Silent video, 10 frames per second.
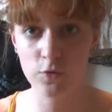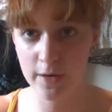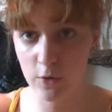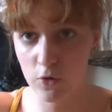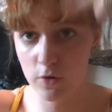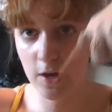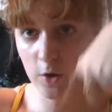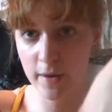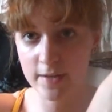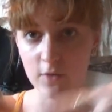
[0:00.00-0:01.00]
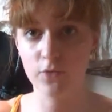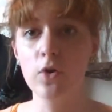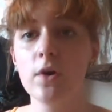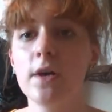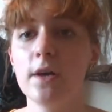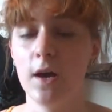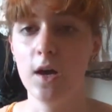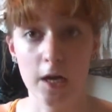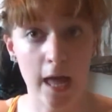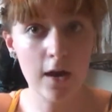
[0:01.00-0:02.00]
vous mets le, lien en barre d'infos.
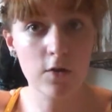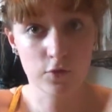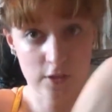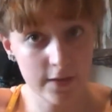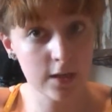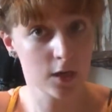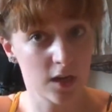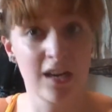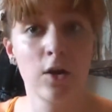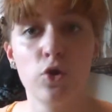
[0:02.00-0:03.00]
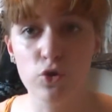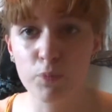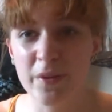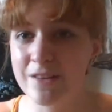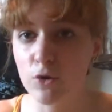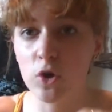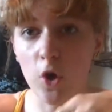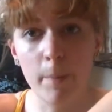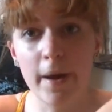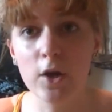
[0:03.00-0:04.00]
Hein, là, vous avez le petit truc
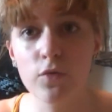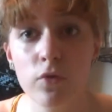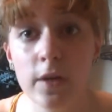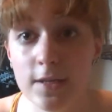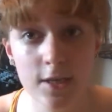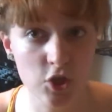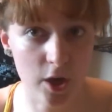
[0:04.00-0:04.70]
en bas que vous ne lisez